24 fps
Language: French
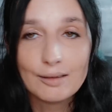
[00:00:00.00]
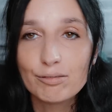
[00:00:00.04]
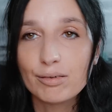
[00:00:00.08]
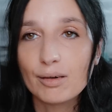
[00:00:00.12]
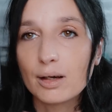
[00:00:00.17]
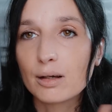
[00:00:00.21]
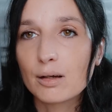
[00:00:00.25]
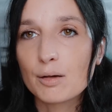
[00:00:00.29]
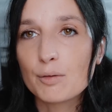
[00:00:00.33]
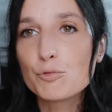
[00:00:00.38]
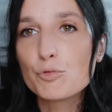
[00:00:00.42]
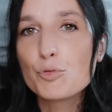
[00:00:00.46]

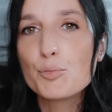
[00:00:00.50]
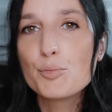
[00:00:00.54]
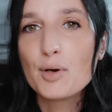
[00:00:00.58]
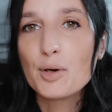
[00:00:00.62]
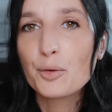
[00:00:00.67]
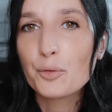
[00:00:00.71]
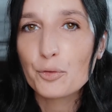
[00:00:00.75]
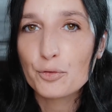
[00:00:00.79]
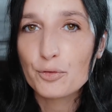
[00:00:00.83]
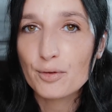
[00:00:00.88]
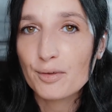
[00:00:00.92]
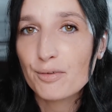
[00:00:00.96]
Enfin, comme vous pouvez le
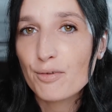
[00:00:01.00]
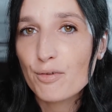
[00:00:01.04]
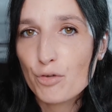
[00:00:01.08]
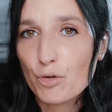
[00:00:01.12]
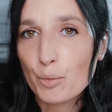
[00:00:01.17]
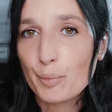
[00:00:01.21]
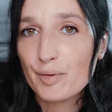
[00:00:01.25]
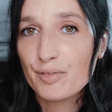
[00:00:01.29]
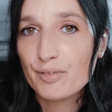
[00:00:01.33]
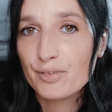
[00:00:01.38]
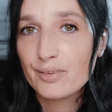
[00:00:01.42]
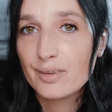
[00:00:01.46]
constater sur
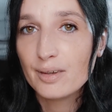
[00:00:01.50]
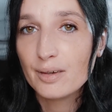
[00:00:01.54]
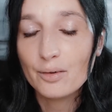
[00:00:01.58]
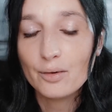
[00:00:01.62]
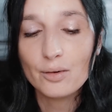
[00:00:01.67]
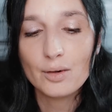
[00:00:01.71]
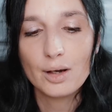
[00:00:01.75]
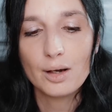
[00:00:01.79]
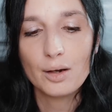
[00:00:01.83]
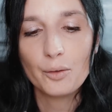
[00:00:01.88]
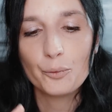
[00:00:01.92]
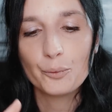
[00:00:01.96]
mes vidéos,
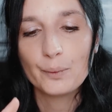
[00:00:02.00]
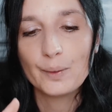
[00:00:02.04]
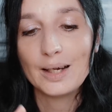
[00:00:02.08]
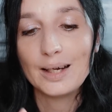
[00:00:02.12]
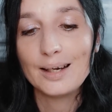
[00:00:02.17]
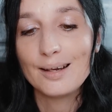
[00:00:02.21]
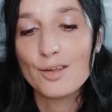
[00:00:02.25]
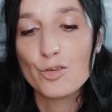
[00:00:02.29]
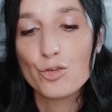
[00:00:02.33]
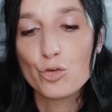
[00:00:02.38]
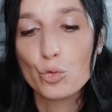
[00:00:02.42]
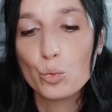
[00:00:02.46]
hein, on a
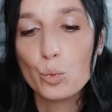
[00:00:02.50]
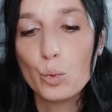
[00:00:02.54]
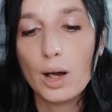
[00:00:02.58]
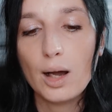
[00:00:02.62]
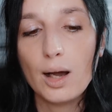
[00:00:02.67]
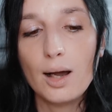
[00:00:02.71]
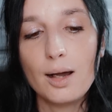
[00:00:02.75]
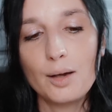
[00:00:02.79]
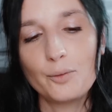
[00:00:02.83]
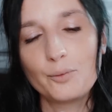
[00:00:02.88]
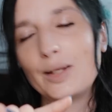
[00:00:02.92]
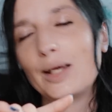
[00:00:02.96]
les
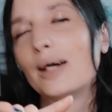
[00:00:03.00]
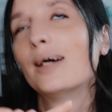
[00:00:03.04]
oies,